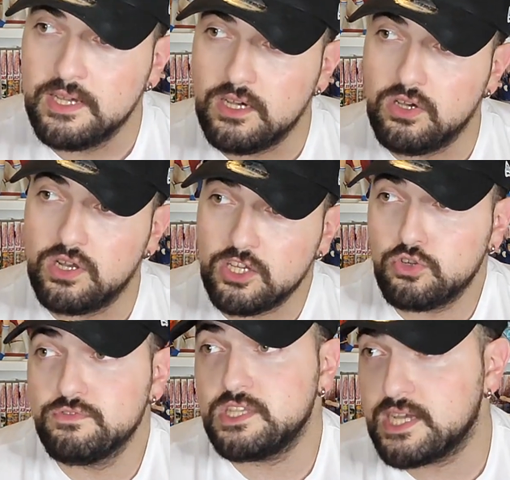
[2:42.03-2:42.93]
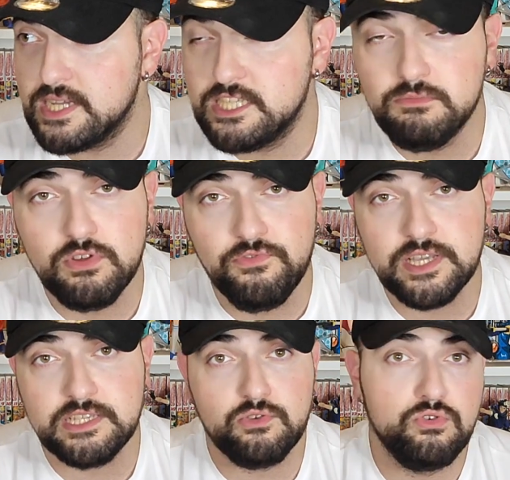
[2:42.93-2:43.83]
Euh, là, je trouve ça crédible le fait
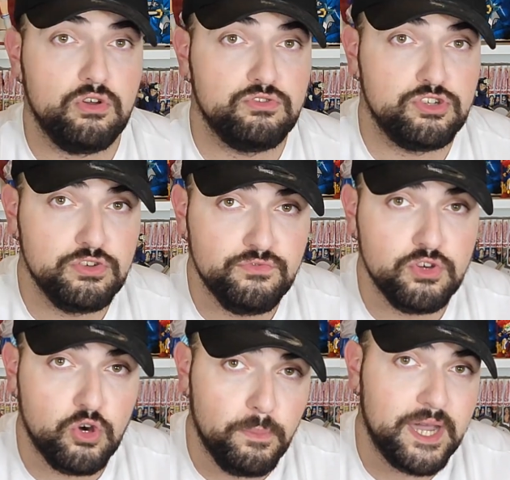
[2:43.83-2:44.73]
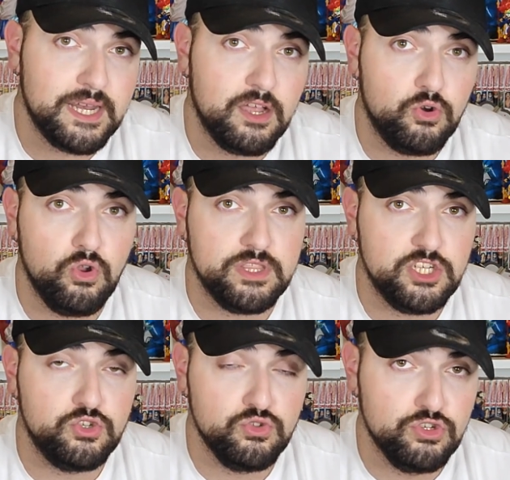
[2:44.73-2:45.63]
que sa couleur de cheveux reprenne la couleur
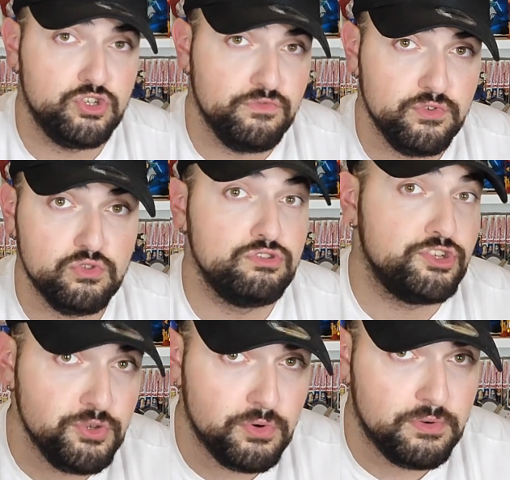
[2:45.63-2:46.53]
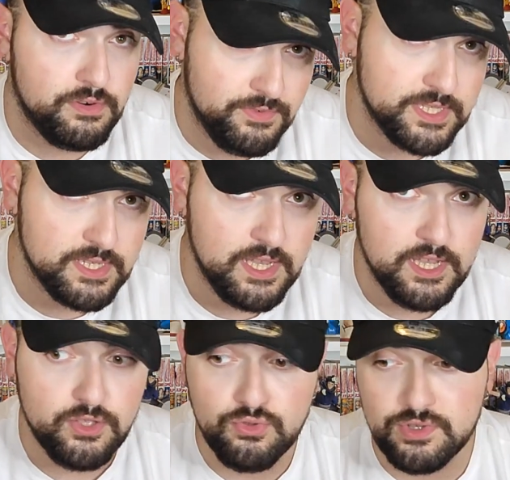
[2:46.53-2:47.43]
de cheveux de Chion, en fait.
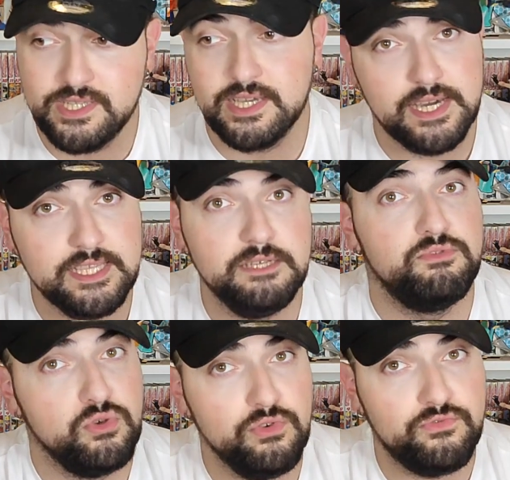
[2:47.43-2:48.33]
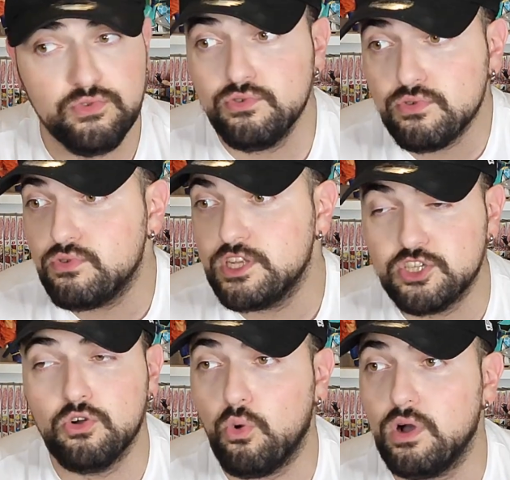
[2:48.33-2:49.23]
Donc c'est crédible de ouf que les
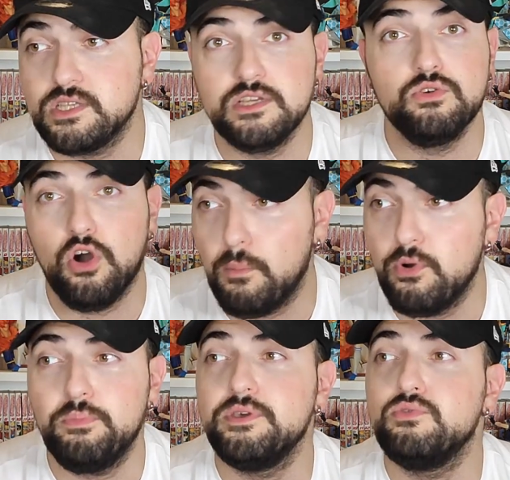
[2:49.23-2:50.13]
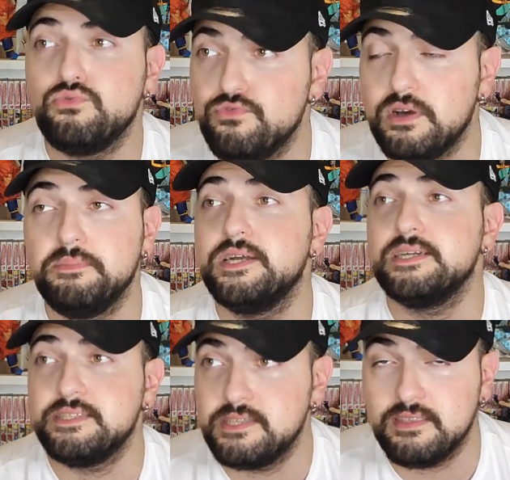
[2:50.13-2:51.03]
gens croient que c'est le grand pop et que tout va bien,
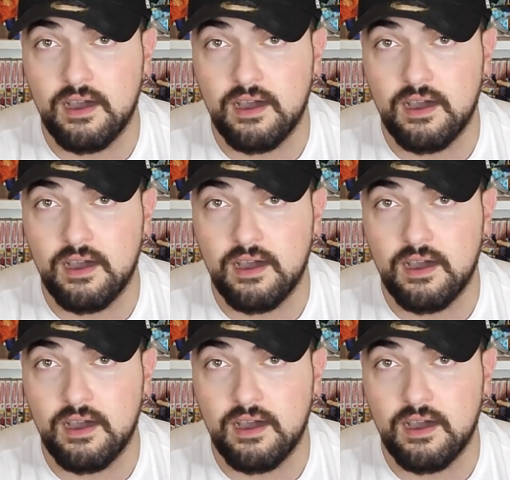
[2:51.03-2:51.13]
etc.